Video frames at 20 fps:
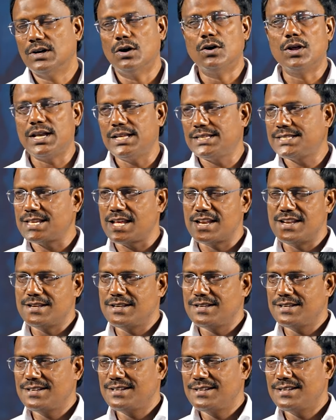ఓన్లీ సన్
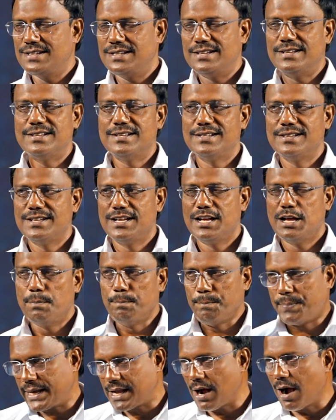
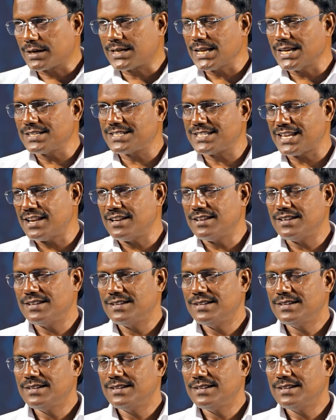బిగాటన్ సన్